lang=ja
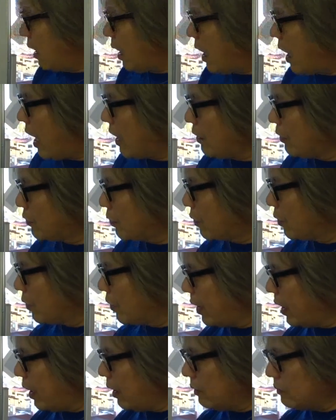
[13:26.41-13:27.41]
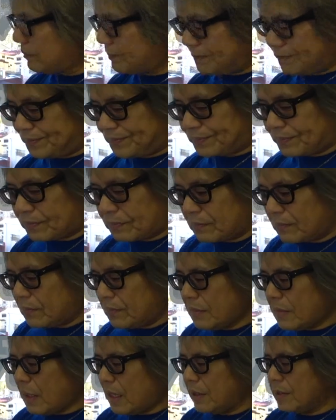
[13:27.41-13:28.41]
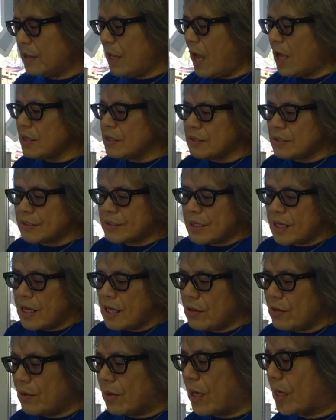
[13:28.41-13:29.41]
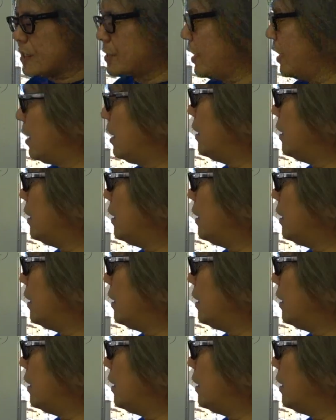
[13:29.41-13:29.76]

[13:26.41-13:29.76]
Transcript: 「あ」のところね南西の風